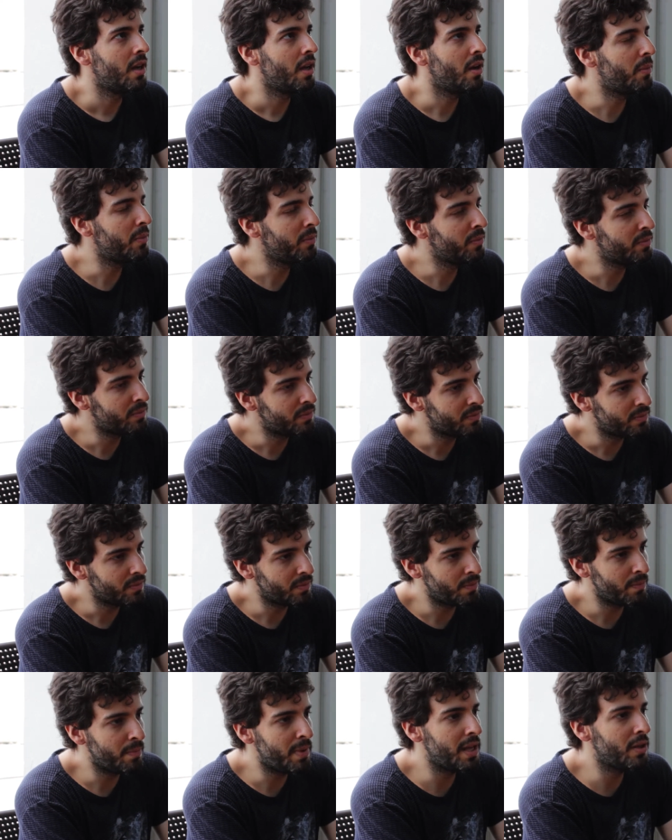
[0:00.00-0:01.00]
como
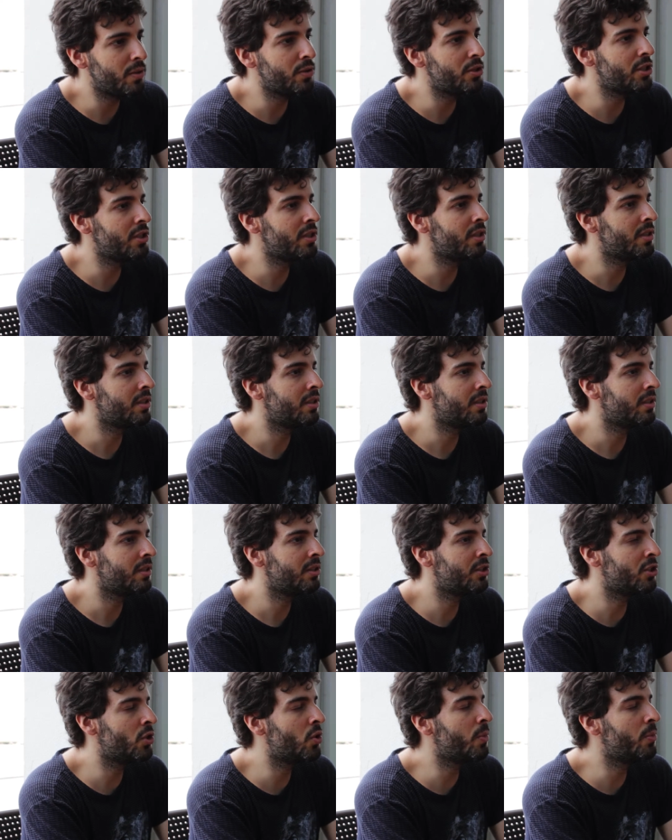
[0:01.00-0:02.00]
um meio de,
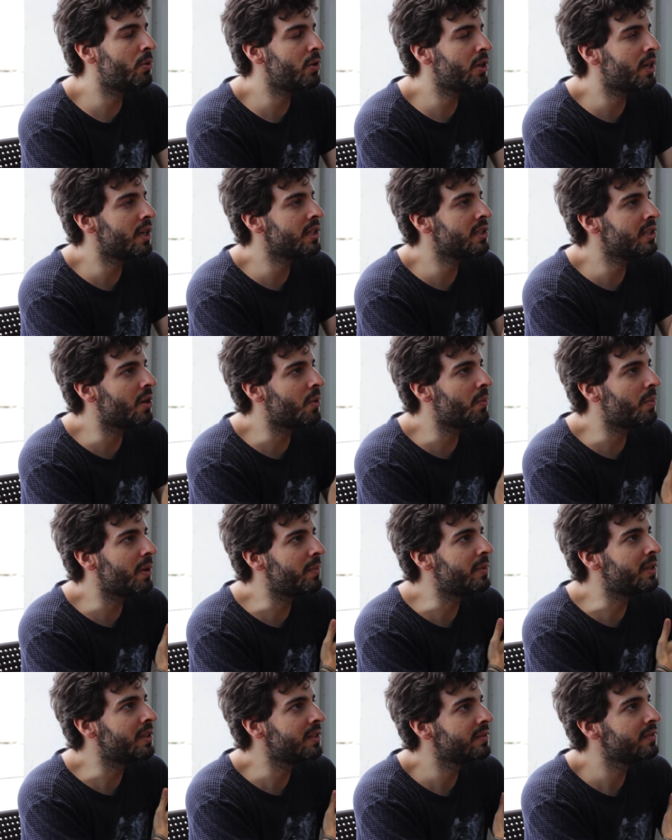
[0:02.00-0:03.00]
de comunicação para
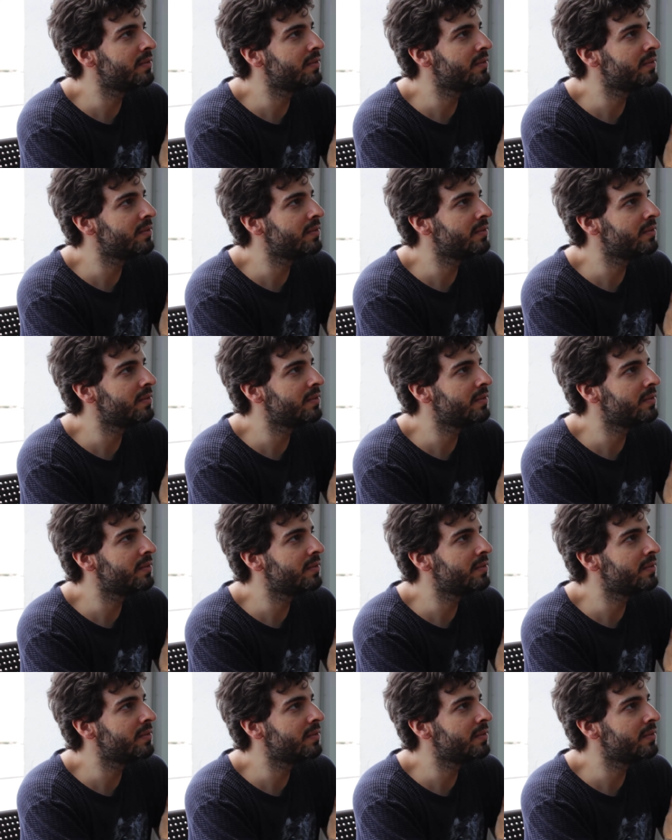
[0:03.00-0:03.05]
mim.